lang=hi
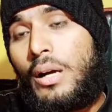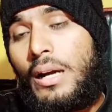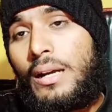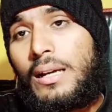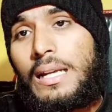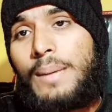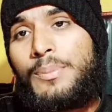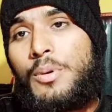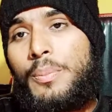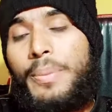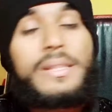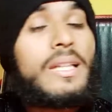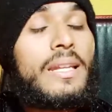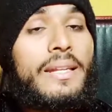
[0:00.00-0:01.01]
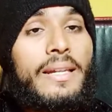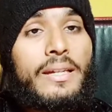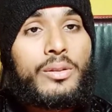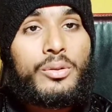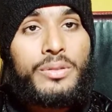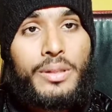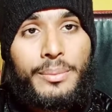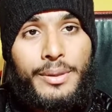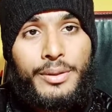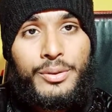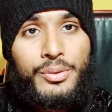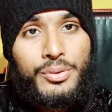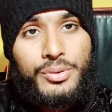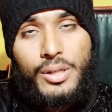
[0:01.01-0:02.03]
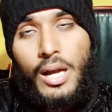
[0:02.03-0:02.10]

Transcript: अगर आपको पता नहीं है तो ये वीडियो